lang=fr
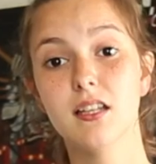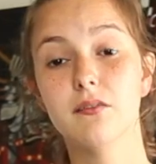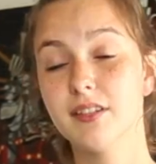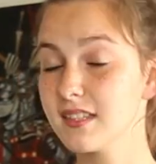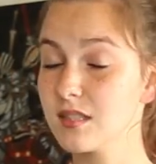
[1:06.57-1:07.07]

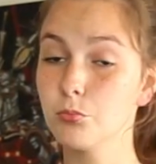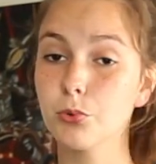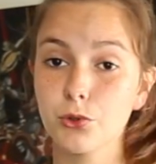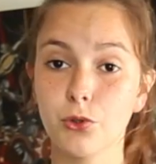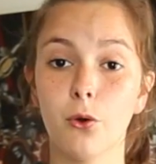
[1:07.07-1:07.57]
Victimes
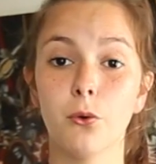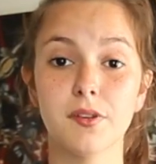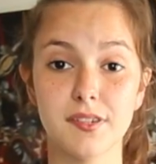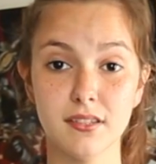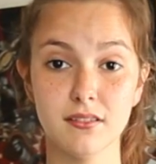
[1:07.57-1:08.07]
pourtant eux
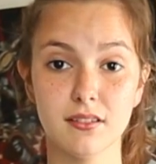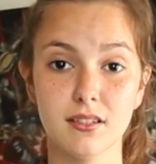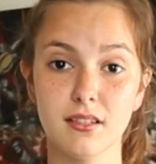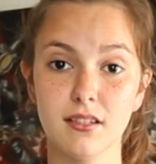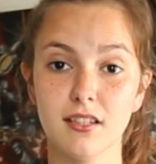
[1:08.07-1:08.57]
aussi.
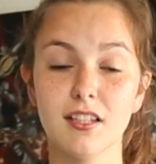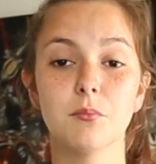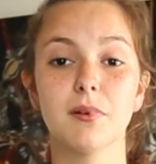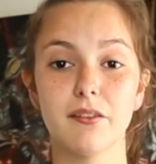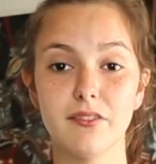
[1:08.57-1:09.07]

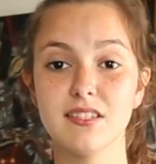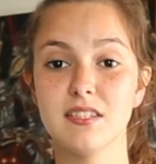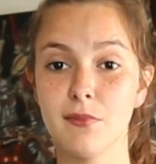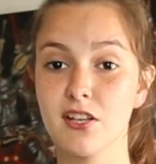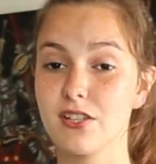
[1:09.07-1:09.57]
Privés
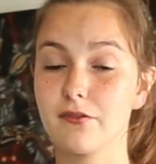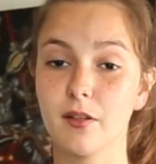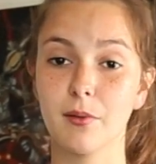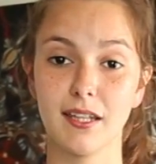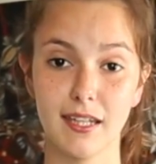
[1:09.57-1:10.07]
d'images à
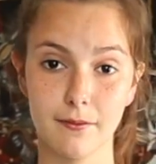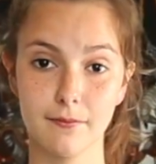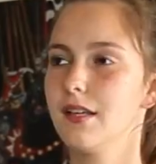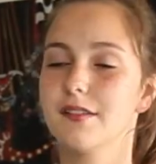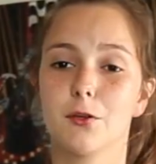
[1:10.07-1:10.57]
fabriquer.
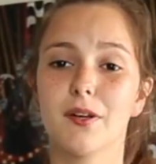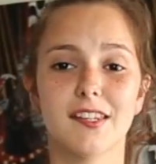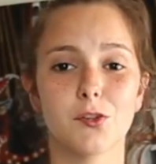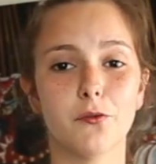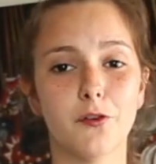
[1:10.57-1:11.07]
C'est quoi
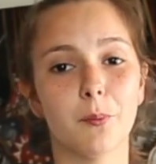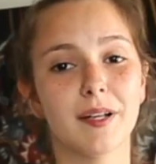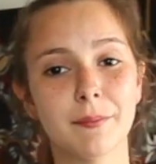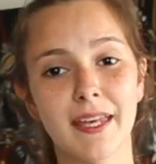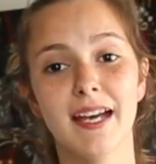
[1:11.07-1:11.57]
ces enfants
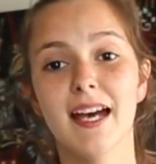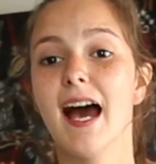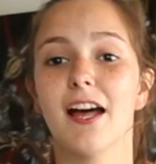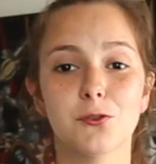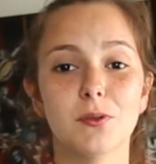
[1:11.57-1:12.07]
brimés,
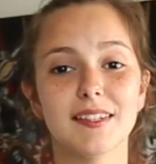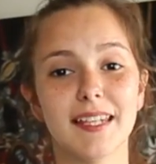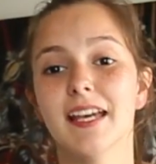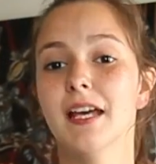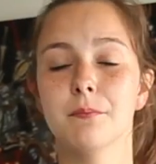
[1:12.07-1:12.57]

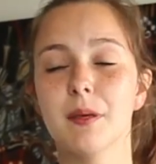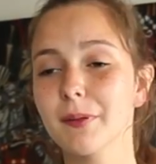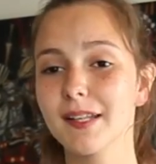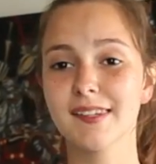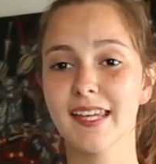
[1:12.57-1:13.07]
insultés,
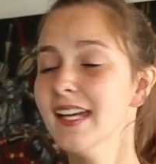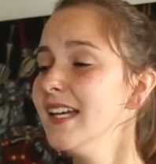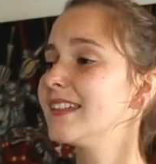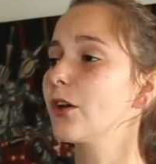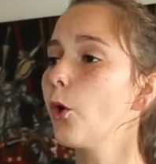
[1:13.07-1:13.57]
méprisés
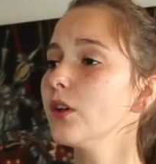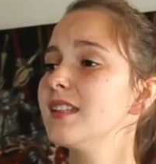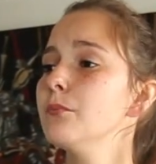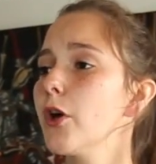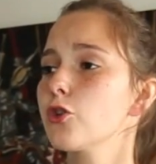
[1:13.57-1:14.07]
T'es gros,
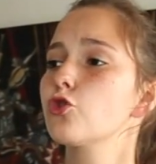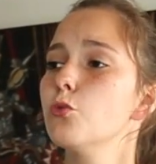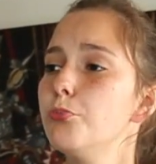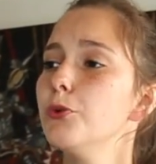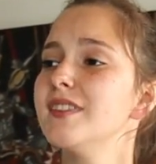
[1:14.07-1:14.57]
t'es moche, tu
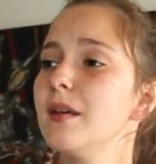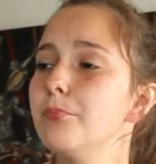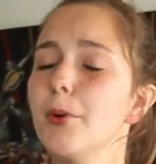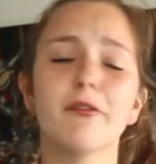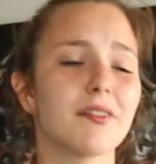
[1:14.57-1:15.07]
putes, t'es
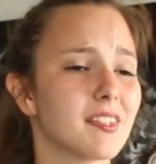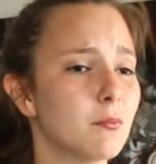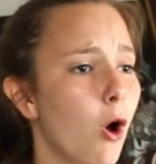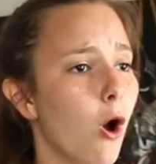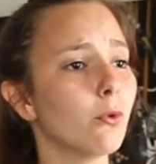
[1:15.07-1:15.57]
pauvre, ces
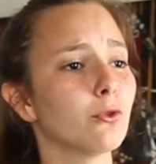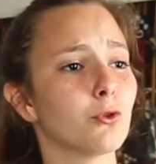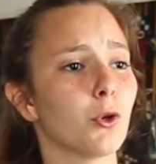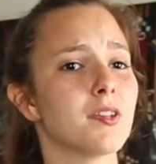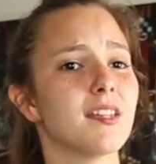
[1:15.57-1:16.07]
mots en ronde
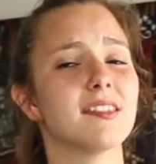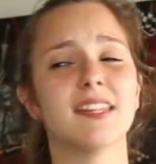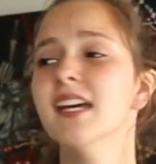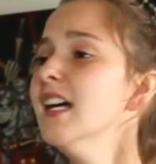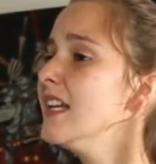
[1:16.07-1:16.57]
sont
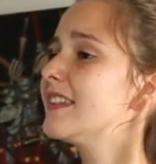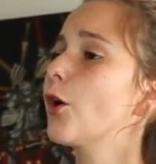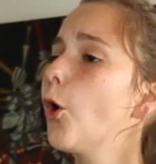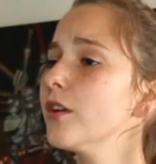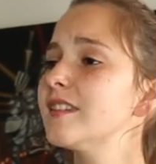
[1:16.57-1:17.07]
ressassés. T'es
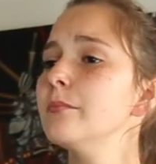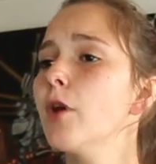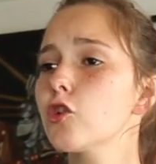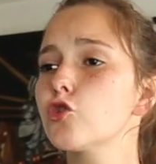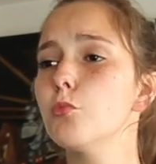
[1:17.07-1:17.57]
gros, t'es
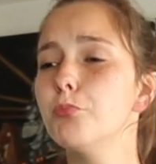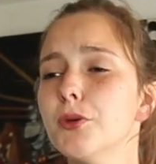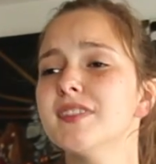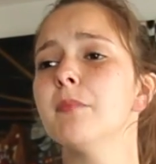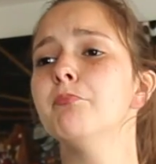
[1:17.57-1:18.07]
moche, tu
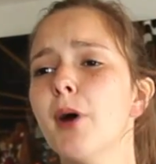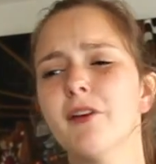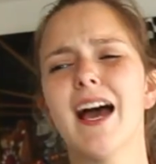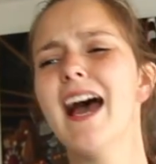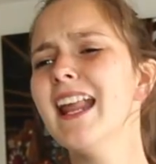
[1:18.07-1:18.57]
putes, t'es
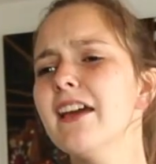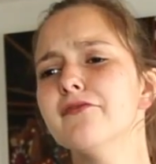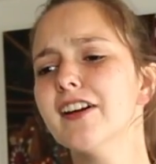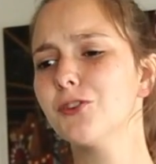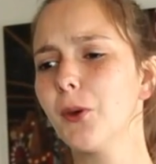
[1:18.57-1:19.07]
pauvre, allez,
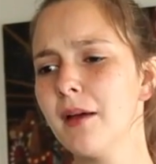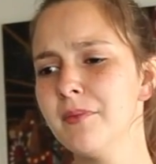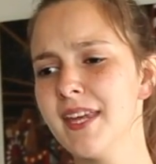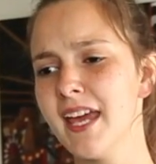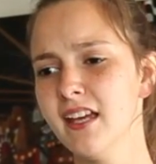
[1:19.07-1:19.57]
va te
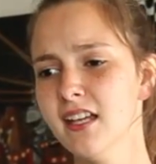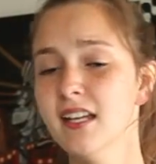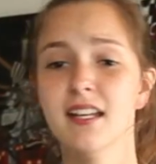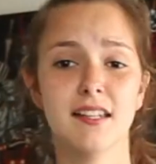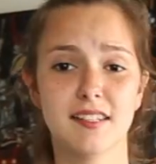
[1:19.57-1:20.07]
rhabiller
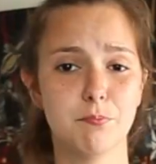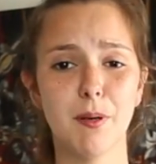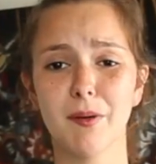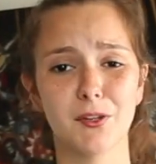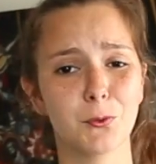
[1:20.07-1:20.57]
C'est pas
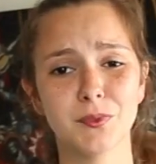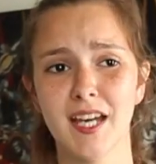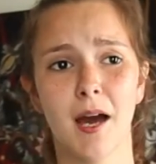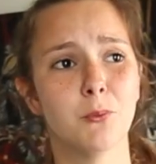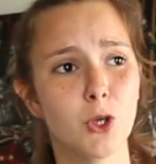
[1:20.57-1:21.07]
parce qu'on est
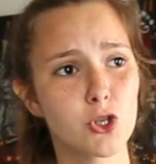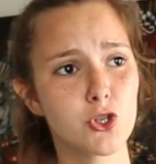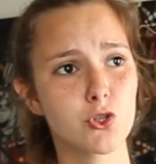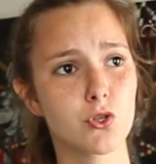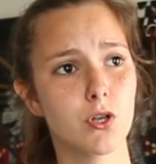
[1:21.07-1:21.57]
un
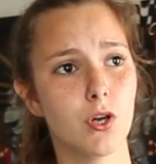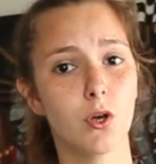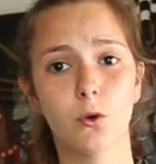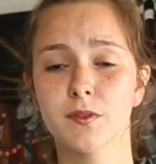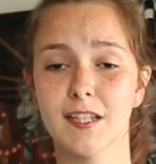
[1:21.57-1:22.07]
mioche
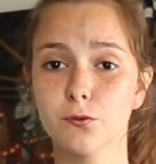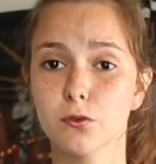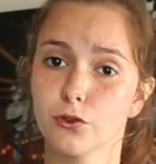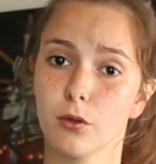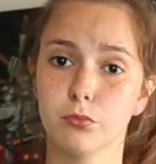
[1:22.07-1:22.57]
qu'on a tout le
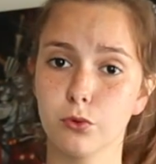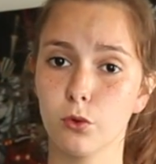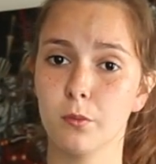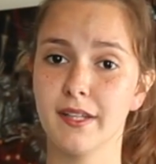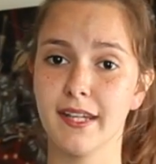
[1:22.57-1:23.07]
temps pour
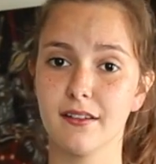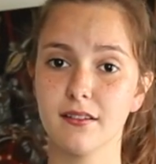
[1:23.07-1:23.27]
oublier.